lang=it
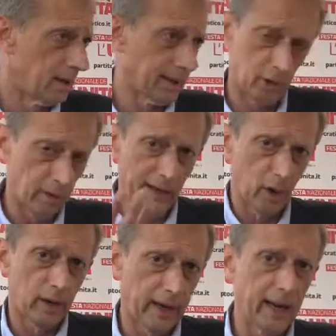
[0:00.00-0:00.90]
tanto è
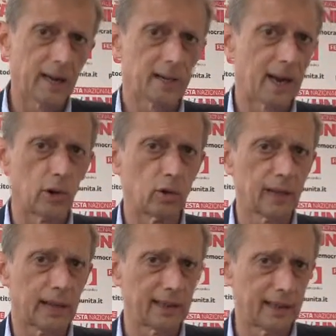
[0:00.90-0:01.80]
vero che saranno
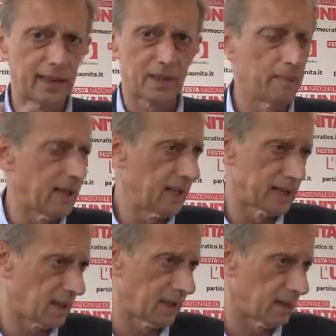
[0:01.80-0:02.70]
dirette dall'Assemblea
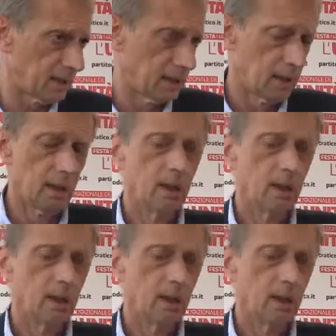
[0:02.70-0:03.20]
dei Sindaci.